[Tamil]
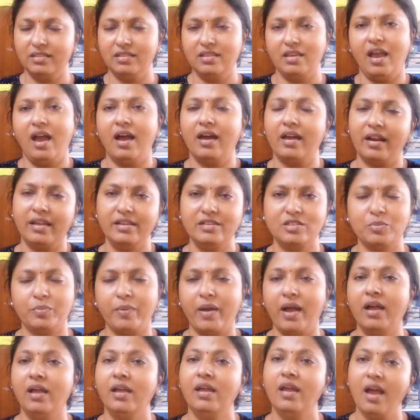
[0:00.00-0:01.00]
இந்தியா
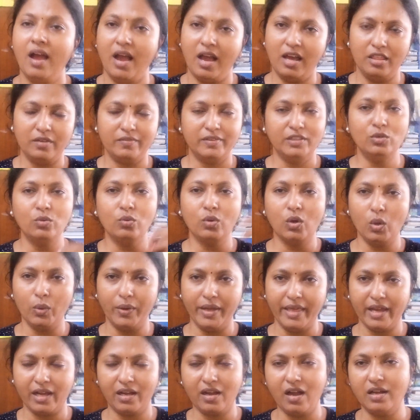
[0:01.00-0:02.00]
ரைட்டுப்பா அதை வந்து
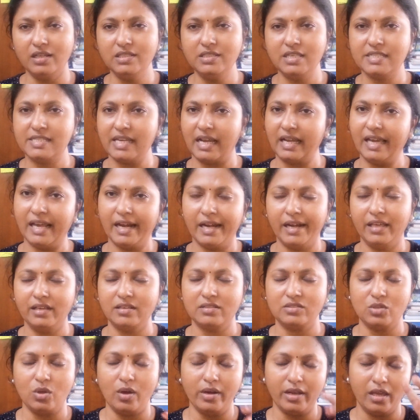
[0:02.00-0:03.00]
உங்களுடைய காஞ்சி சங்கரனே
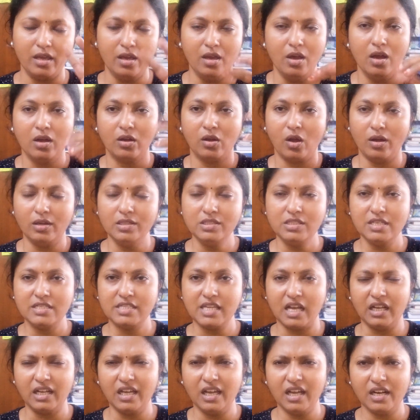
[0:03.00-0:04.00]
சாரி காஞ்சி
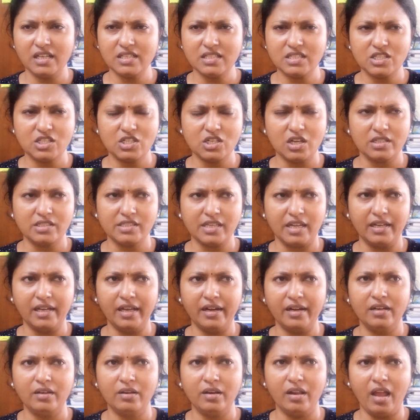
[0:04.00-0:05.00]
சங்கர
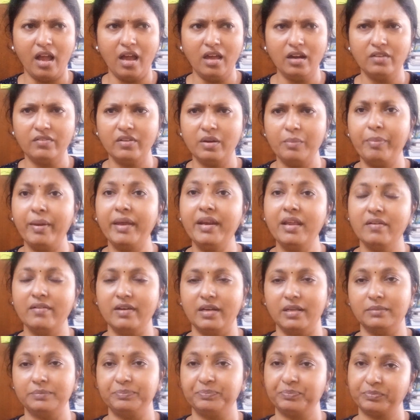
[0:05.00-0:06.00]
சங்கரன் யார் அவர்
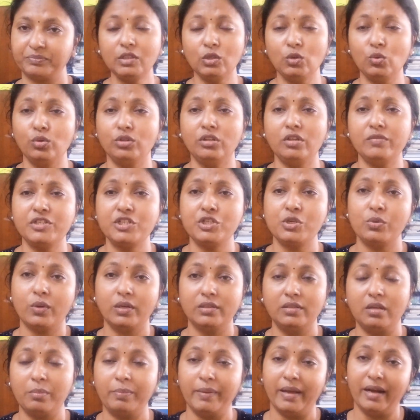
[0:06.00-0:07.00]
பெரியவர் குத்த வச்சுட்டு
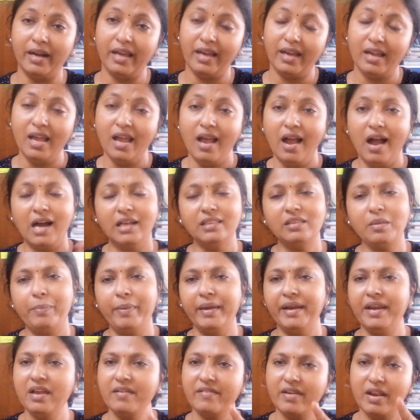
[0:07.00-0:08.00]
உட்காந்துருப்பார்ல அந்த
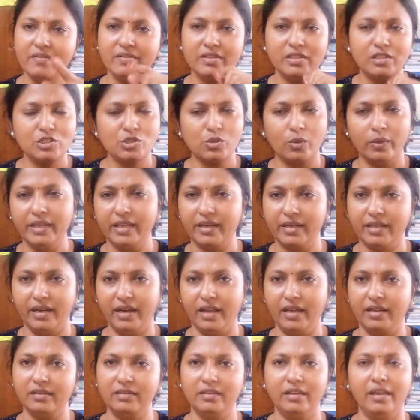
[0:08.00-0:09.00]
பெரியவரே வந்து
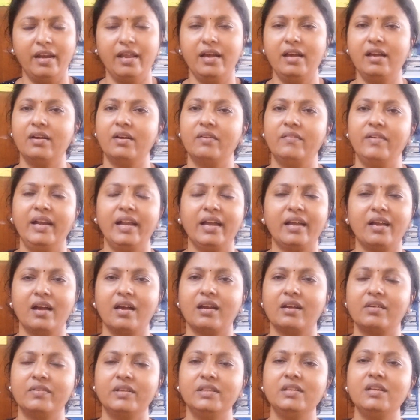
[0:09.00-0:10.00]
சொல்லியிருக்கிறாரு ஏன்னா
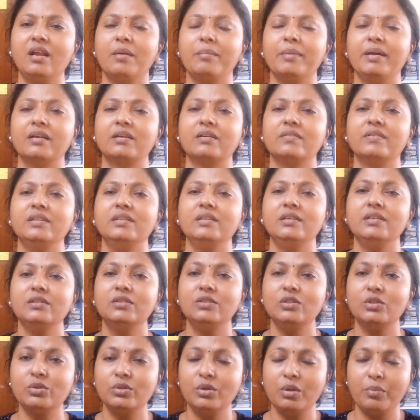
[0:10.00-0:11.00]
வெள்ளக்காரன் வந்து நம்மளுக்கு வந்து
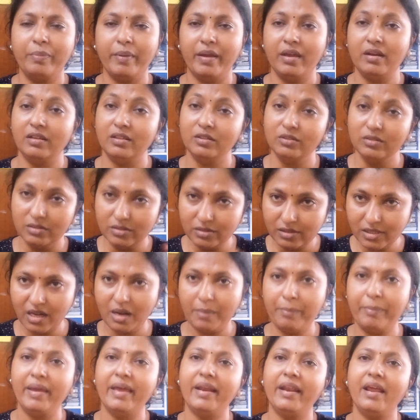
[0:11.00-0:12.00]
இந்துன்னு பேர்
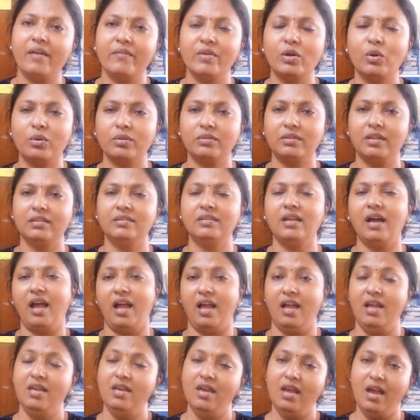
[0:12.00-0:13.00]
இந்துன்ற பேரே அவன் கொடுத்தது தான்
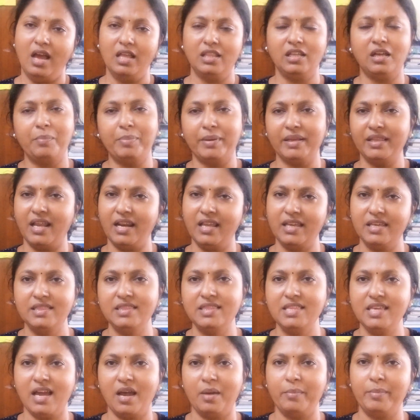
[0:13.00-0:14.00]
அதுக்கப்புறம் தானே
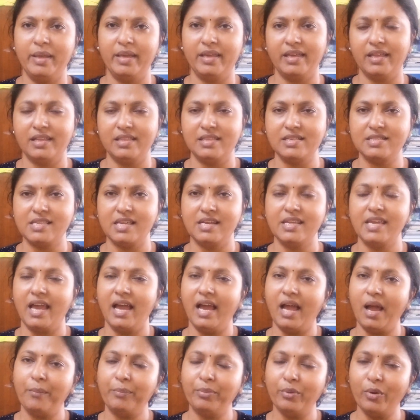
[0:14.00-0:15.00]
இந்தியா அப்படிங்கிறது சரியா
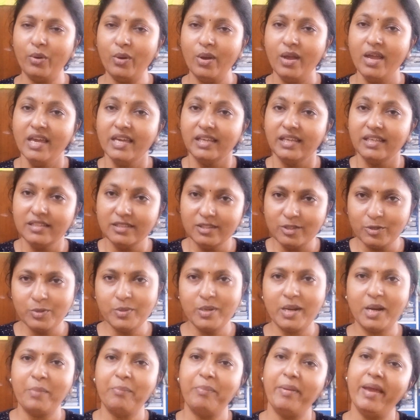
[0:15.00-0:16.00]
அப்போ
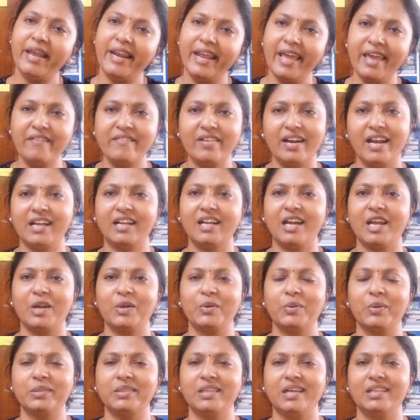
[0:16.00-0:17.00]
இந்துன்ற பேரே
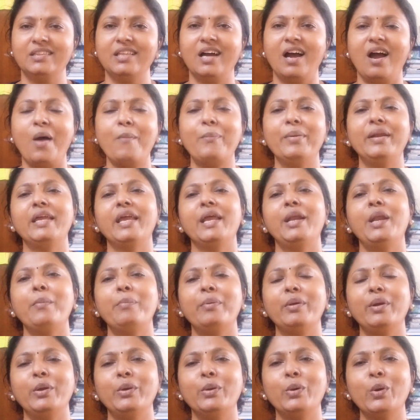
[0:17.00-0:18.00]
வெள்ளக்காரன் கொடுத்தது தான் அப்போ நீங்கள் என்ன
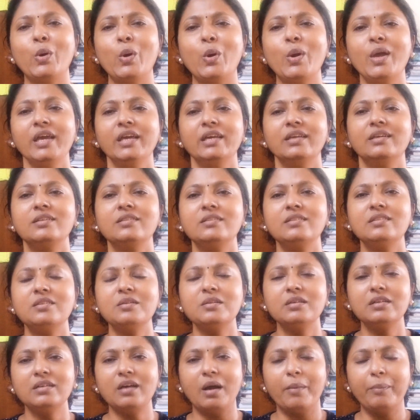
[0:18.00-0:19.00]
பண்ணணும்
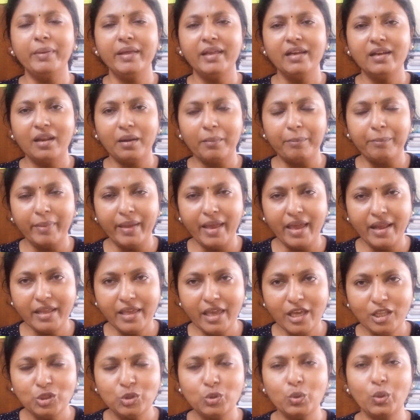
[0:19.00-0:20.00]
இந்து அப்படின்ற
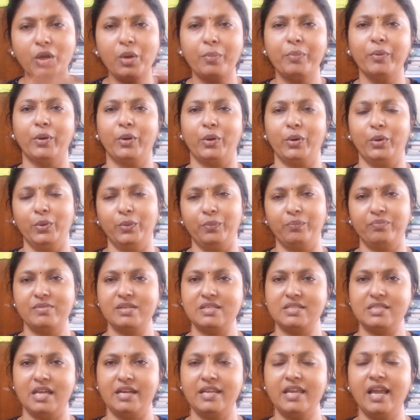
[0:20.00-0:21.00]
பேரையே தூக்கி போட்டுடணும்
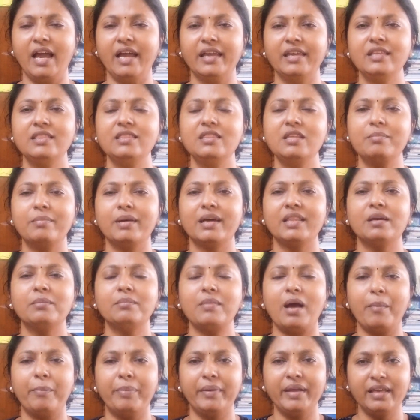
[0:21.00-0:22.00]
சரியா இந்து
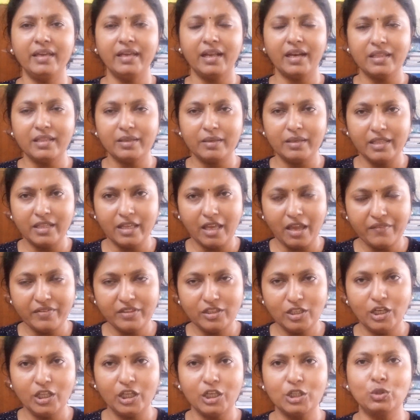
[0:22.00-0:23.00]
மதம் அப்படிங்கிறத இதையே
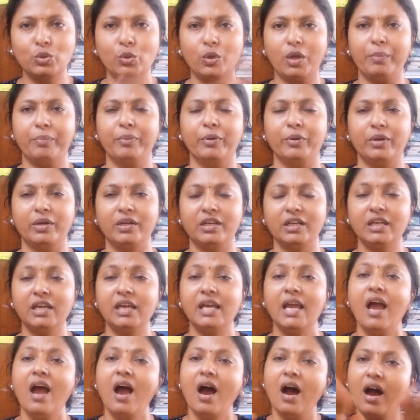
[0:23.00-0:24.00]
வந்து நீங்கள் தூக்கி போட்டுட்டு
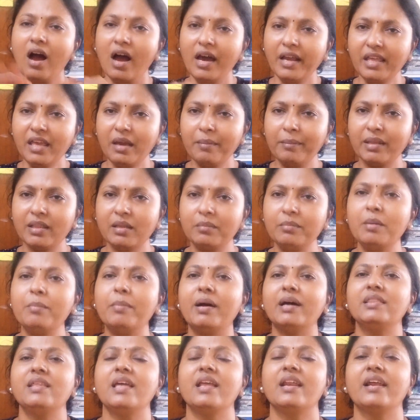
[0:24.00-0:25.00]
ஆரிய மதம்னு
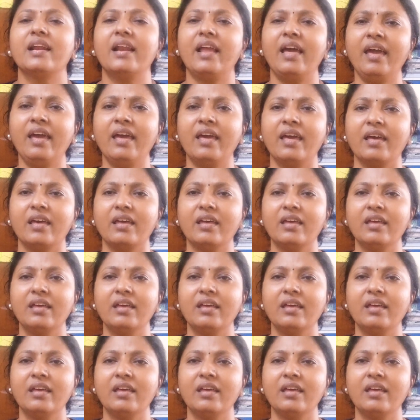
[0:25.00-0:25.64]
மாற்றிருங்களேன்